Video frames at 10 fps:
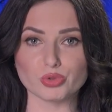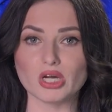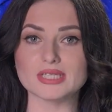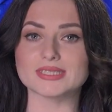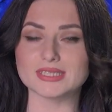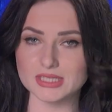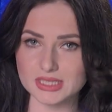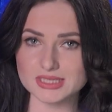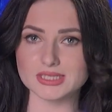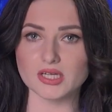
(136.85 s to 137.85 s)
У нас
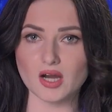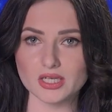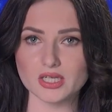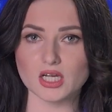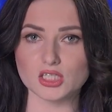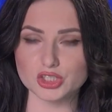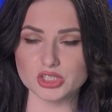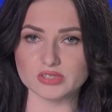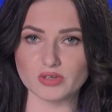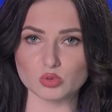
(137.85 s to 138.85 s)
есть реальное
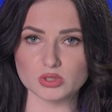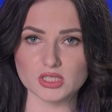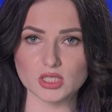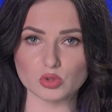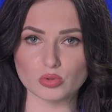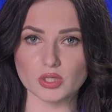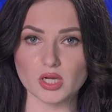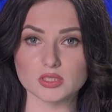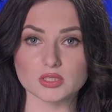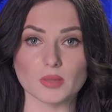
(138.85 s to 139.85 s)
количество людей,
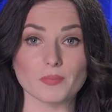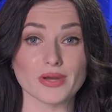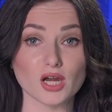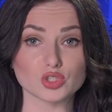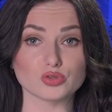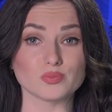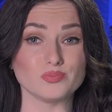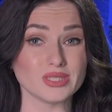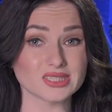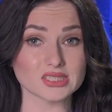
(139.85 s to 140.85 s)
которые они там прячут
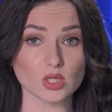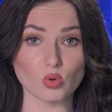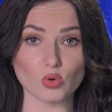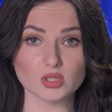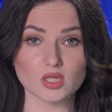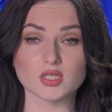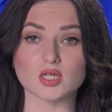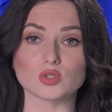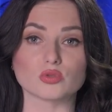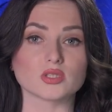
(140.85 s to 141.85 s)
без закона, на
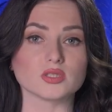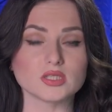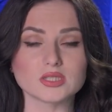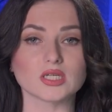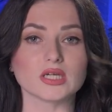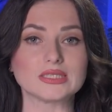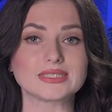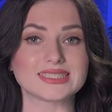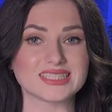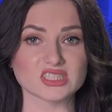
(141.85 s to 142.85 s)
которых нет
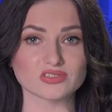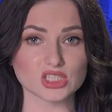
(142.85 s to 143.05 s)
никаких средств